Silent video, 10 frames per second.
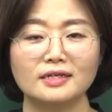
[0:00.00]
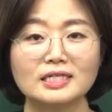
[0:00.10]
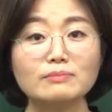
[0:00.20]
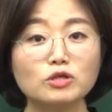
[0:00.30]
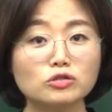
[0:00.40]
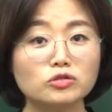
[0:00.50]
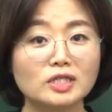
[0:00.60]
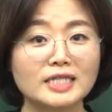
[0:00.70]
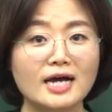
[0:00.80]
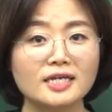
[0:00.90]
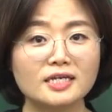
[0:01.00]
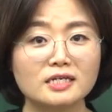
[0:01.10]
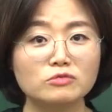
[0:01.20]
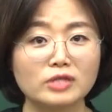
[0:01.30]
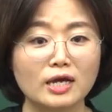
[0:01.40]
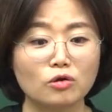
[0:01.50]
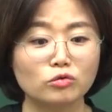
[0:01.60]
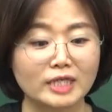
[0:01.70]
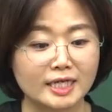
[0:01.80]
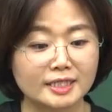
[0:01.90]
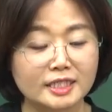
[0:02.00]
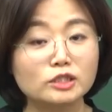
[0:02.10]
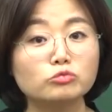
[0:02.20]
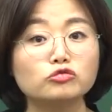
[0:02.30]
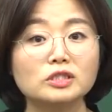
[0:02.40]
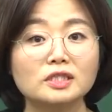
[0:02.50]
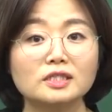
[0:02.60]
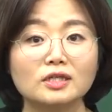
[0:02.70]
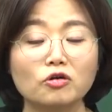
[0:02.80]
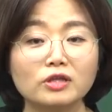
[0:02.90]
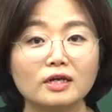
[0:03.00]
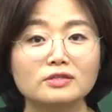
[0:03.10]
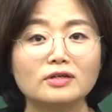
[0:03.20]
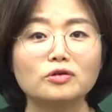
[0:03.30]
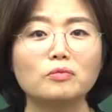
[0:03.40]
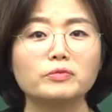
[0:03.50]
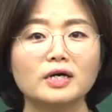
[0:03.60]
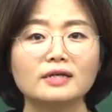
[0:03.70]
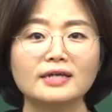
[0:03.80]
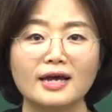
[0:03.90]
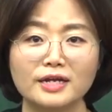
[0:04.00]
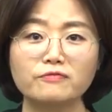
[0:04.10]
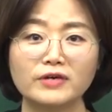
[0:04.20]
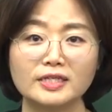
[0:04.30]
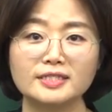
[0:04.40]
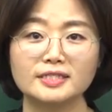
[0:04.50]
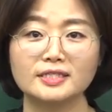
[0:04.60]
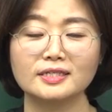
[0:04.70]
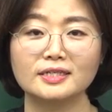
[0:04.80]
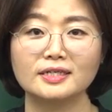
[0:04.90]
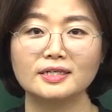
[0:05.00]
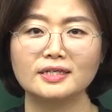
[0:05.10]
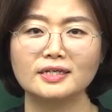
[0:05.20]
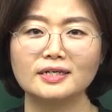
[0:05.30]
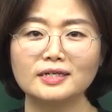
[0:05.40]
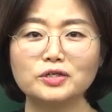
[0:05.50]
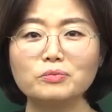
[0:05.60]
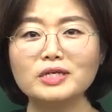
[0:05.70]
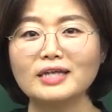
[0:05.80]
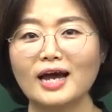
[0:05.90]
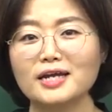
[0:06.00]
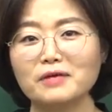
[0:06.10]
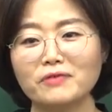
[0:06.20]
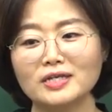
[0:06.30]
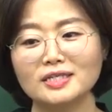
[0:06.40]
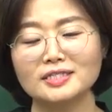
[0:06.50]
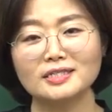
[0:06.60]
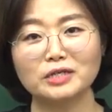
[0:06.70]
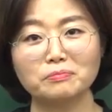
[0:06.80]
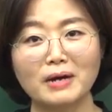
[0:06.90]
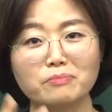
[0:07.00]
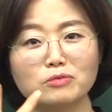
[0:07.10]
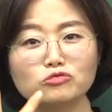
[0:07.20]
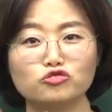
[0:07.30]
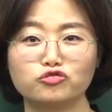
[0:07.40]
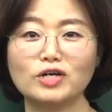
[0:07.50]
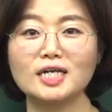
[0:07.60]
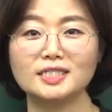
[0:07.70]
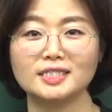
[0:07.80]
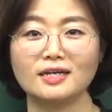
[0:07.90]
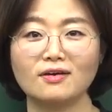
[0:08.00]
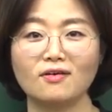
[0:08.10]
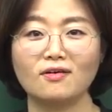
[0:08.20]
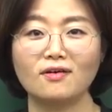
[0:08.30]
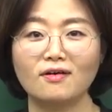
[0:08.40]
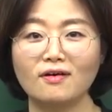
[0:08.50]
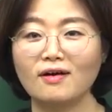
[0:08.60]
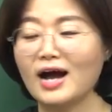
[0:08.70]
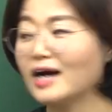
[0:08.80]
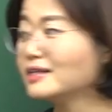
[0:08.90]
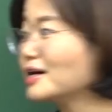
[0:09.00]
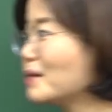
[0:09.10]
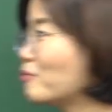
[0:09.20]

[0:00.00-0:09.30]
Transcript: 삼성전자가 자기 이름을 내걸고 자기가 직접 투자자들이랑 컨택해서 하는 건 뭡니까? 다이렉트 파이낸싱. 그럼 이 다이렉트 파이낸싱을 하는 방법은 두 가지예요. 하나가